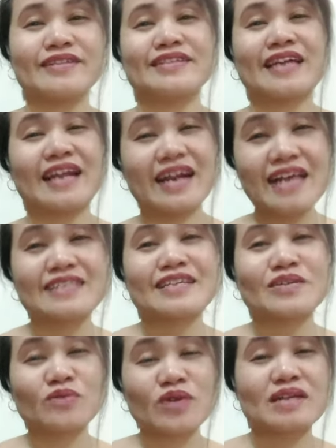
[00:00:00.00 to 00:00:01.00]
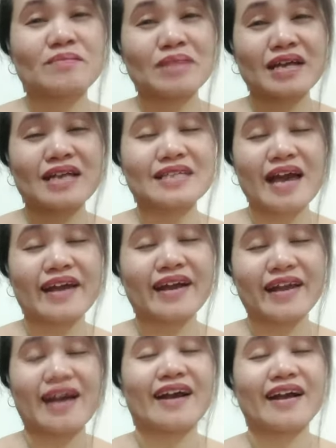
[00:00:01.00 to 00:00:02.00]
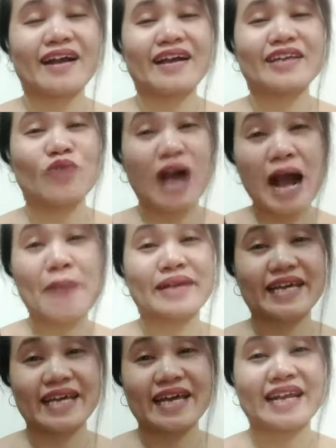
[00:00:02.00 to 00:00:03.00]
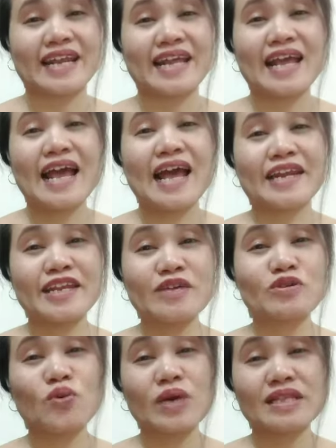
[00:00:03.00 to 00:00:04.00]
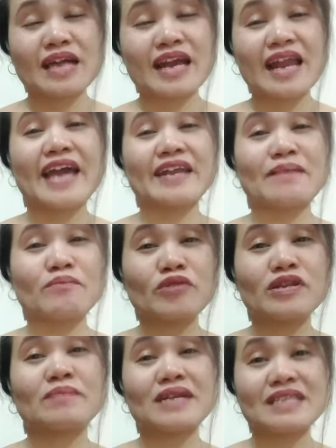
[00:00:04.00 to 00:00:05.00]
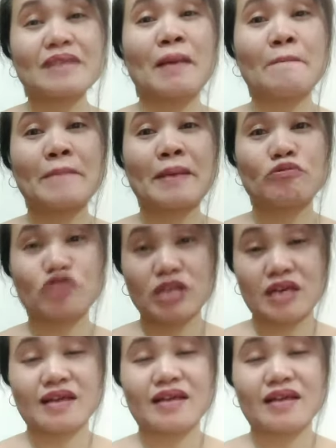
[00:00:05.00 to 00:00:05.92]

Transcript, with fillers: Naranasan ko yan, ibinigay sa aking anak, yung am na yan. Hindi ko sukat akalain na pwede pala siyang pampaputi.